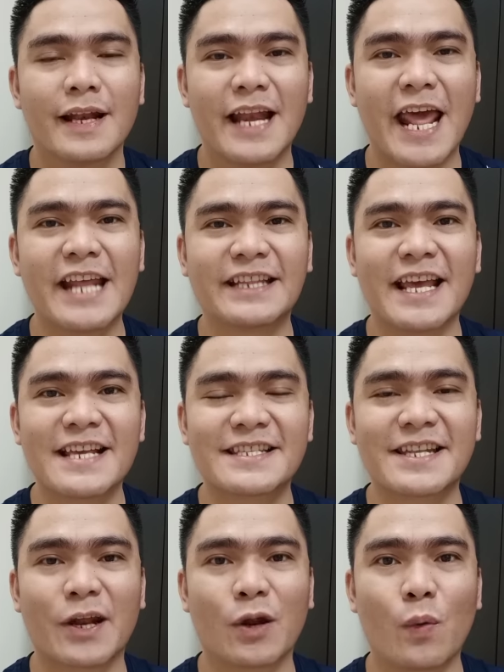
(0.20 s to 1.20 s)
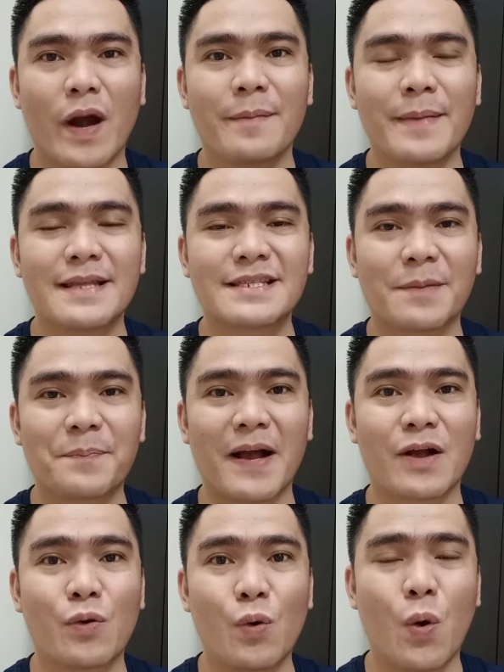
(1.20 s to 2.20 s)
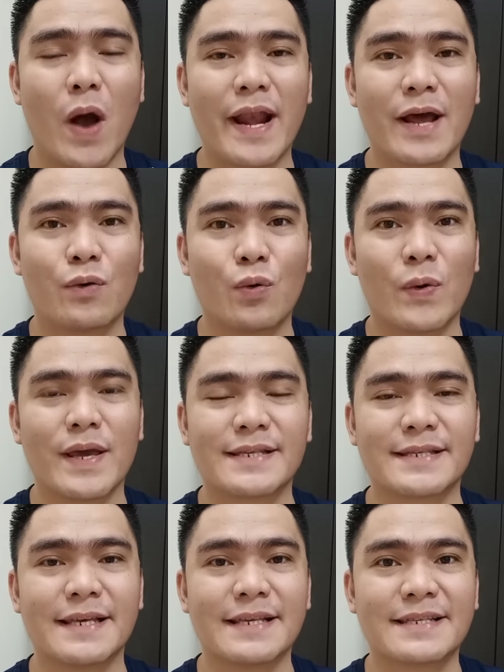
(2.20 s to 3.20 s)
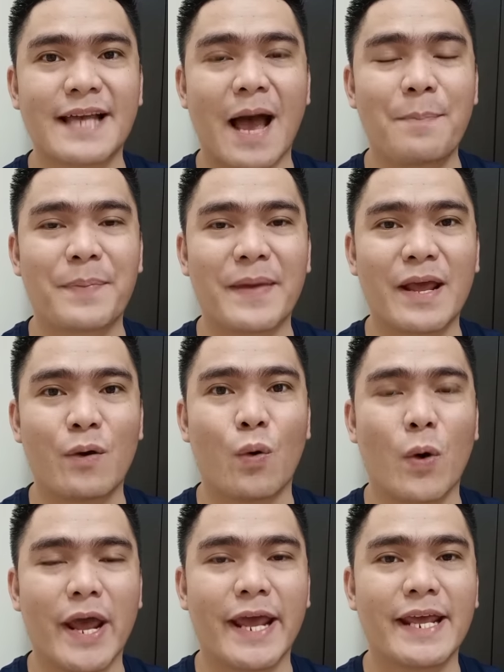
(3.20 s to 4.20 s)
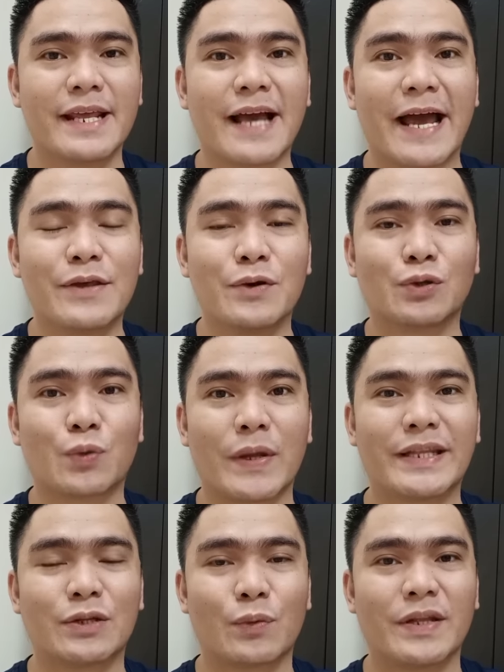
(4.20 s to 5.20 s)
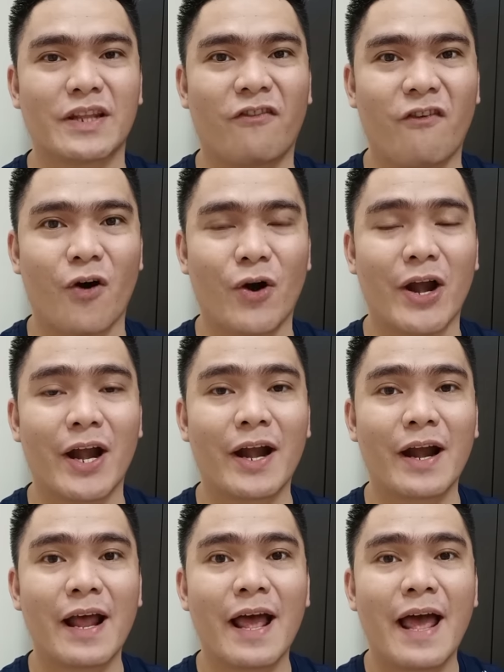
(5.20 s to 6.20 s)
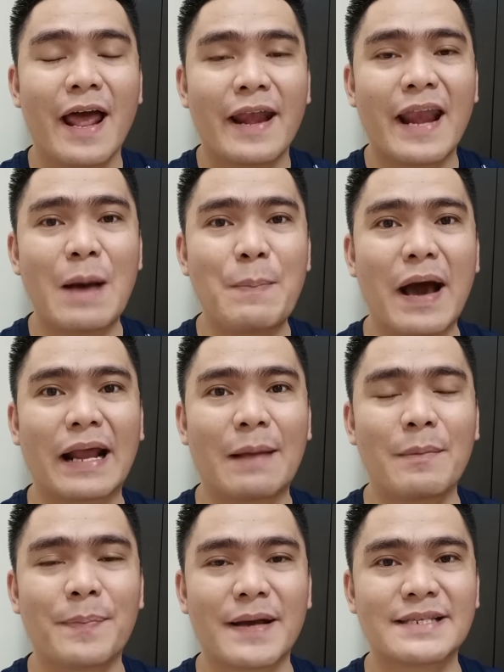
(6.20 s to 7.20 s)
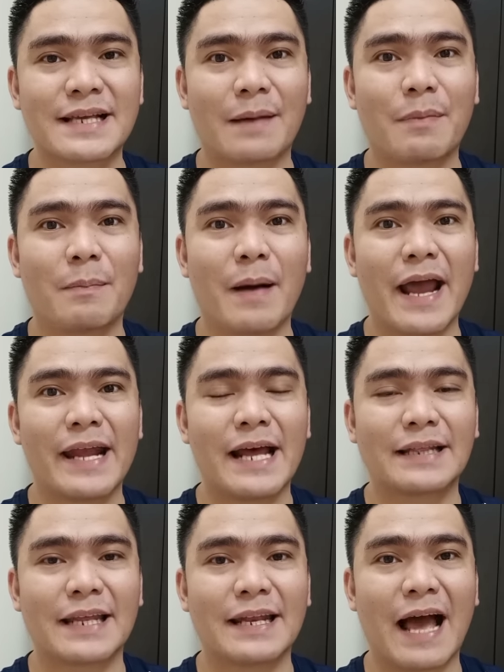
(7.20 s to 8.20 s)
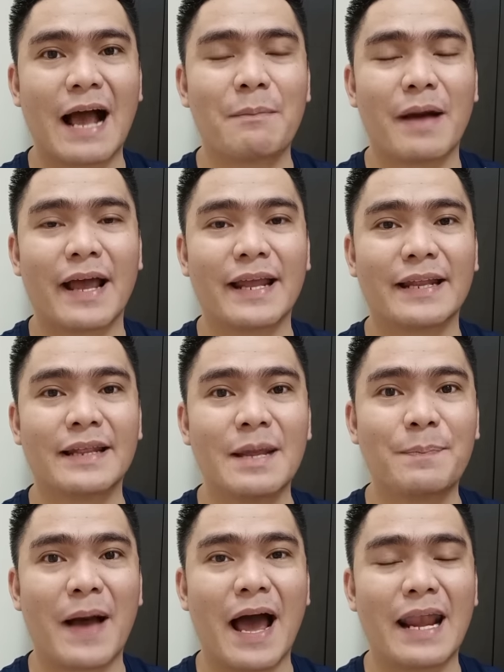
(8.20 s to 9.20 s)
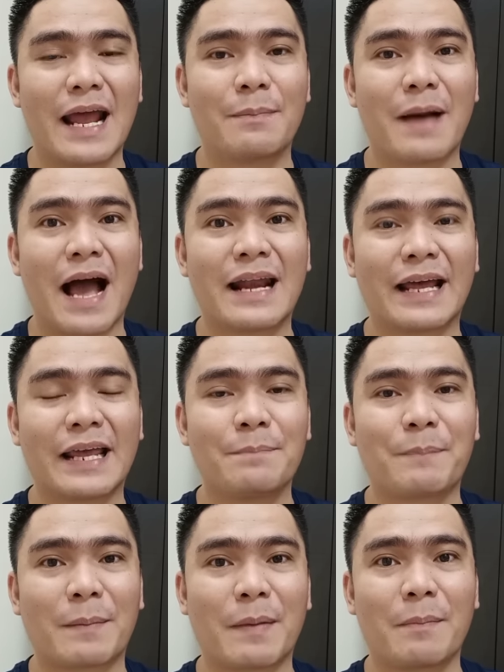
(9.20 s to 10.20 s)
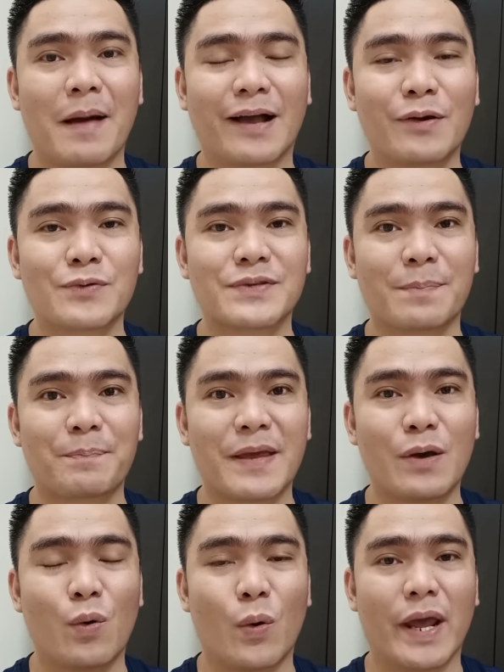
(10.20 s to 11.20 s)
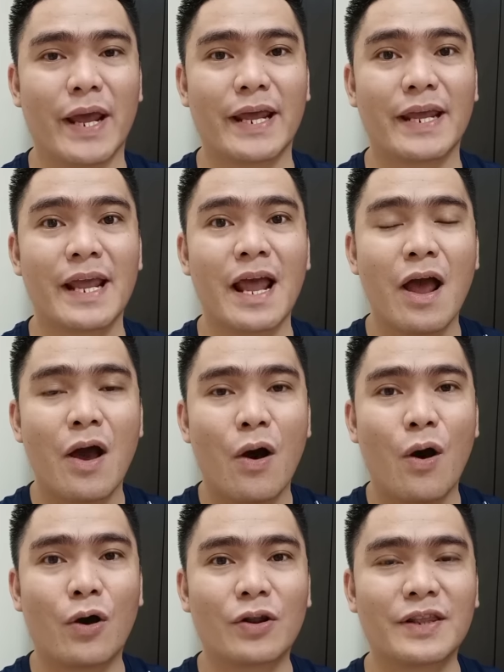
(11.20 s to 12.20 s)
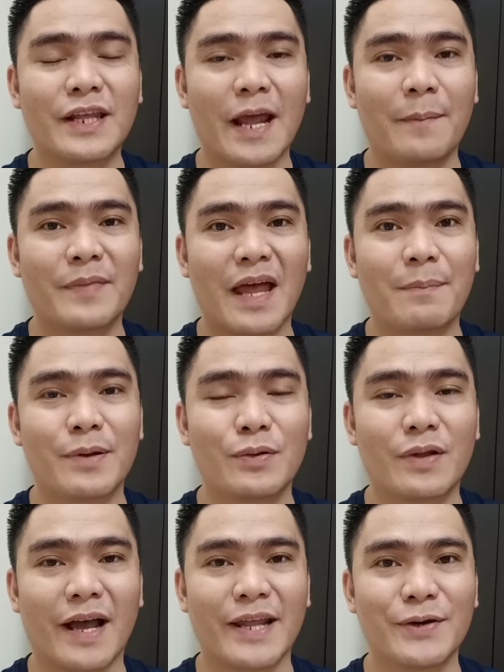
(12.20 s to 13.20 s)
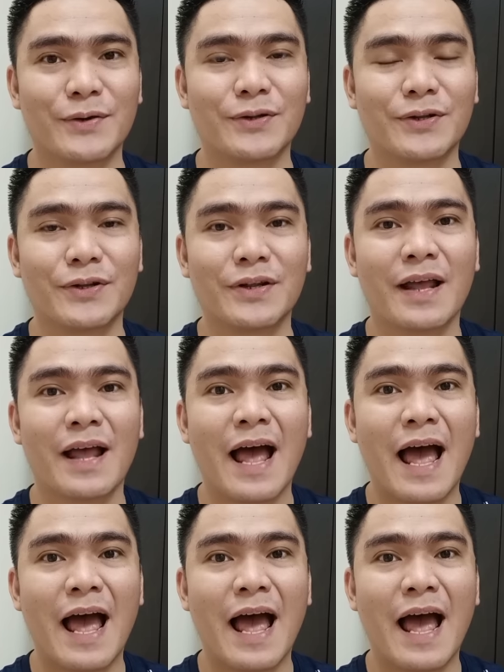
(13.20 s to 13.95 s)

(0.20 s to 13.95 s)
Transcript: latest requirements sa pagkuha ng UAC sa PUA ngayong 2024. Napakarami pa kasing kababayan natin ang mga hindi pa alam ang naging pagbabago sa POA or DMW na ngayon.